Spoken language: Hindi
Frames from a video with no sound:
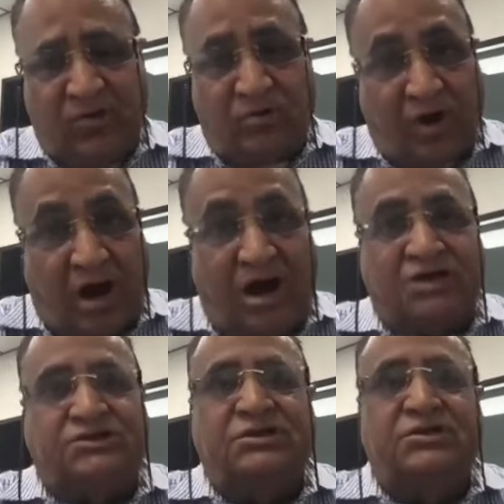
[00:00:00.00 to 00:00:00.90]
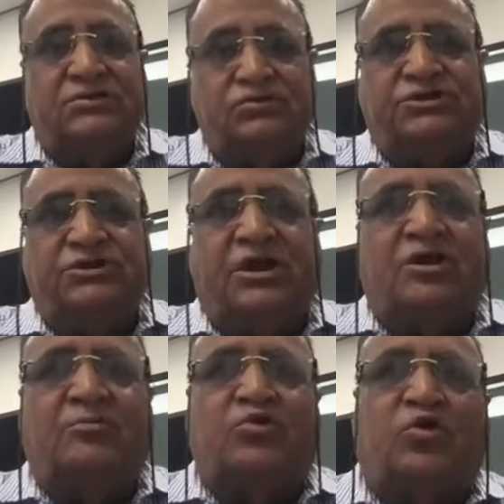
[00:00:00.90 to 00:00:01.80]
और आज उसी
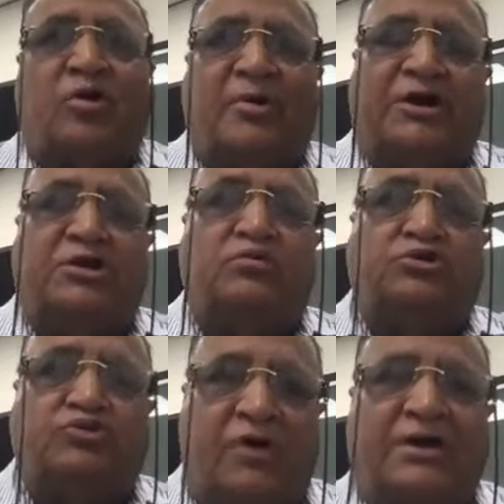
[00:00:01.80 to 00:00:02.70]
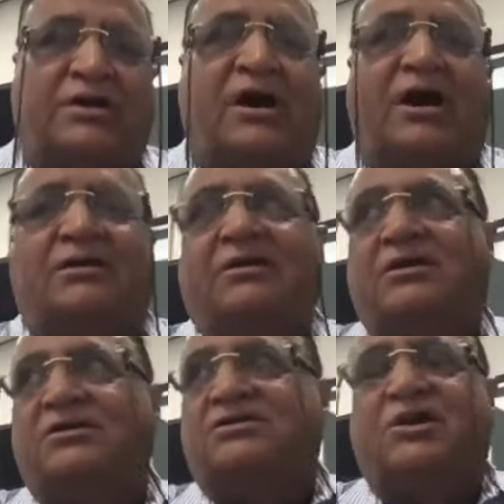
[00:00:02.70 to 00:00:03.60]
अलम को हमारे नौजवान कायद
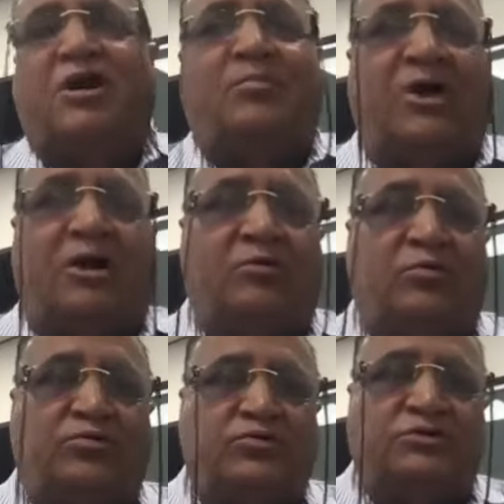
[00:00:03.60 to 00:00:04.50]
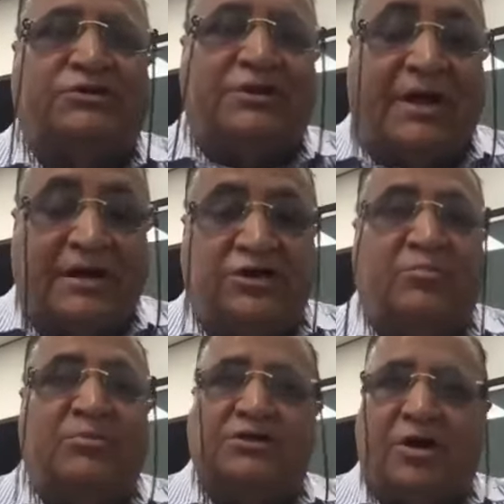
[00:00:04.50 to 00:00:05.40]
जनाब बिलावल भुट्टो जरदारी
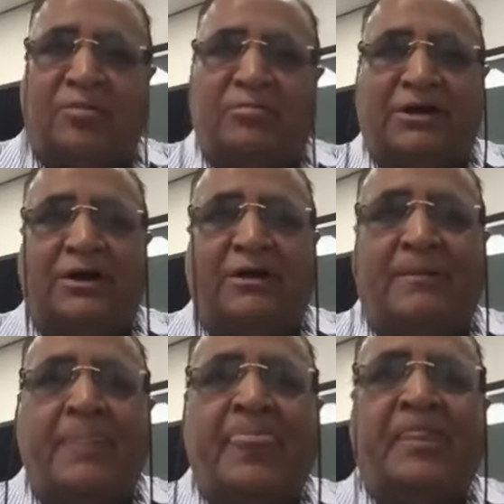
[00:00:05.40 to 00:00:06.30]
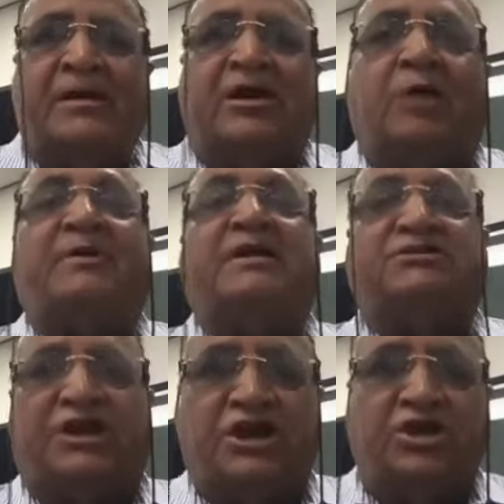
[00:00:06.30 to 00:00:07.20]
साहब ने थाम लिया है अपने
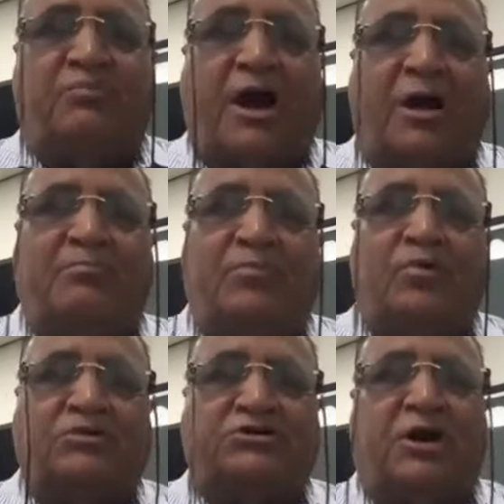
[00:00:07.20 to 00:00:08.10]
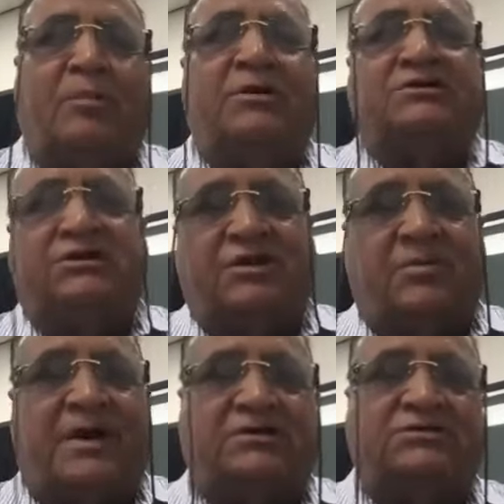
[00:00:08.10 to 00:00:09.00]
जहीन बाप और सबक सदर
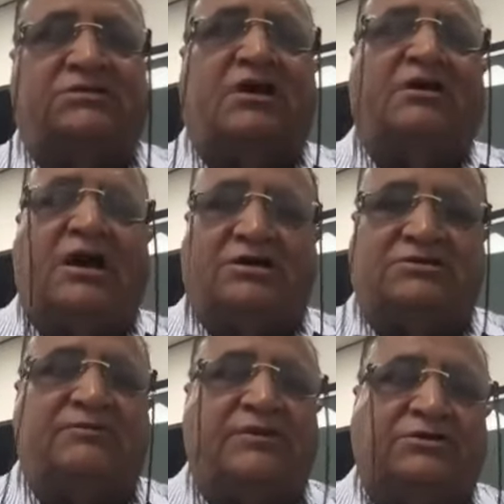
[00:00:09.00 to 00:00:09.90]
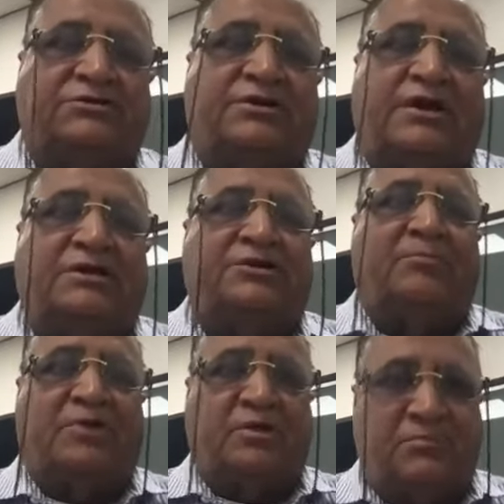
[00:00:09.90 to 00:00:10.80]
पाकिस्तान आसफ अली जरदारी
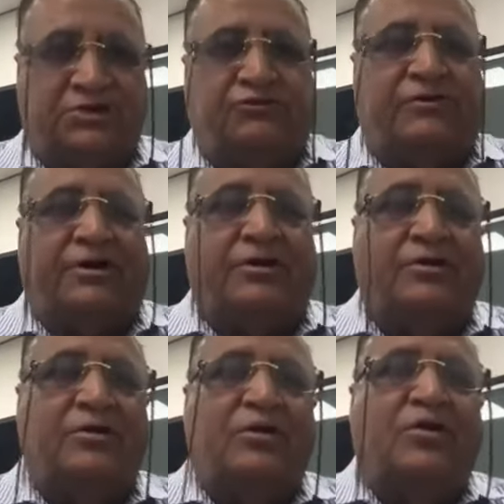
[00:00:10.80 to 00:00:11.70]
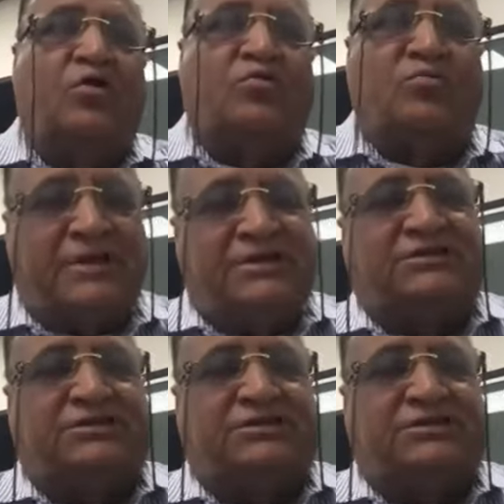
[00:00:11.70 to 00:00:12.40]
साहब के मशवरे और मदद